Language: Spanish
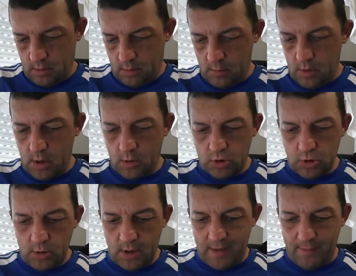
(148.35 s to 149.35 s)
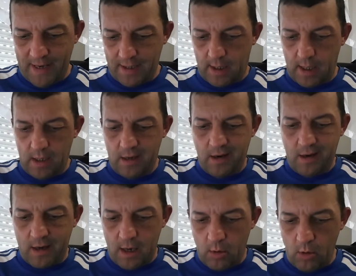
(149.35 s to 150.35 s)
como digo, son de la marca
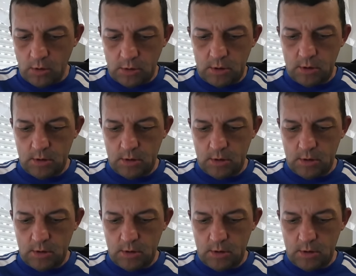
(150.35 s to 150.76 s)
Ragot,